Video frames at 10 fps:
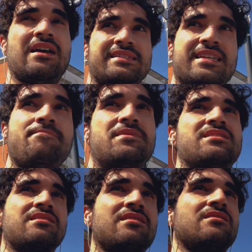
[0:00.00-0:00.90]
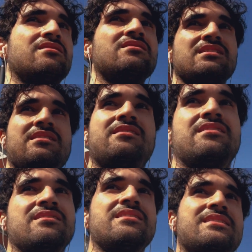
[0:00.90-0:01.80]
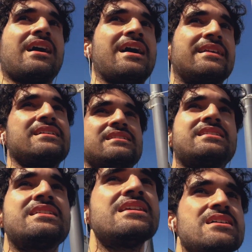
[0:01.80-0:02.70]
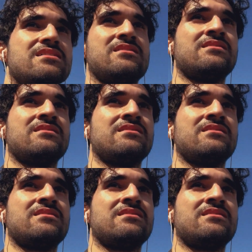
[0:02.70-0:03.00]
Es gibt nicht das eine Ziel.